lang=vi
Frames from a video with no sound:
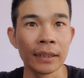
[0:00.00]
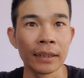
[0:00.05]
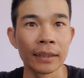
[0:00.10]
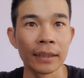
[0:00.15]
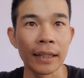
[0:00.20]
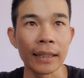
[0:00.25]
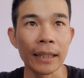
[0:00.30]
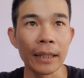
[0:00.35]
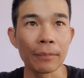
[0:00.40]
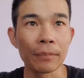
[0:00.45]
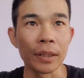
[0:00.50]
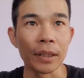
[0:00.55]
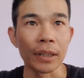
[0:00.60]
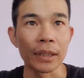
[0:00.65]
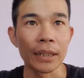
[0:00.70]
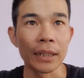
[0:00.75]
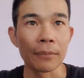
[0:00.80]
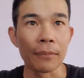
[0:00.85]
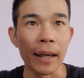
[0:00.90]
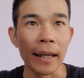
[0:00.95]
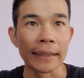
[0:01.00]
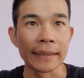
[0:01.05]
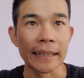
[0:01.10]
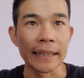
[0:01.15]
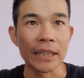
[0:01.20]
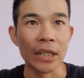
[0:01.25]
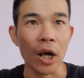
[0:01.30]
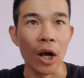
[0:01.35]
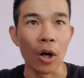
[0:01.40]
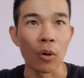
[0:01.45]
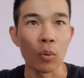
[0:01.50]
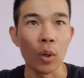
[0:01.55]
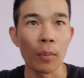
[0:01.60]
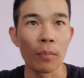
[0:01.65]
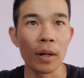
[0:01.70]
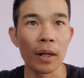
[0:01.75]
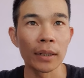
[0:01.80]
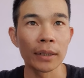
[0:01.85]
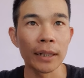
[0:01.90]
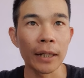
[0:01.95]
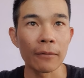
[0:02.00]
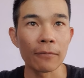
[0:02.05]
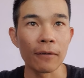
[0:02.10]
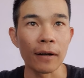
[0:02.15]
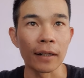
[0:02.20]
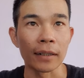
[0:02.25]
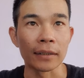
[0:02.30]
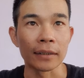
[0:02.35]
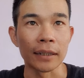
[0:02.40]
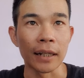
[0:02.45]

kế tiếp nữa thì bạn sẽ chọn qua bên cái phần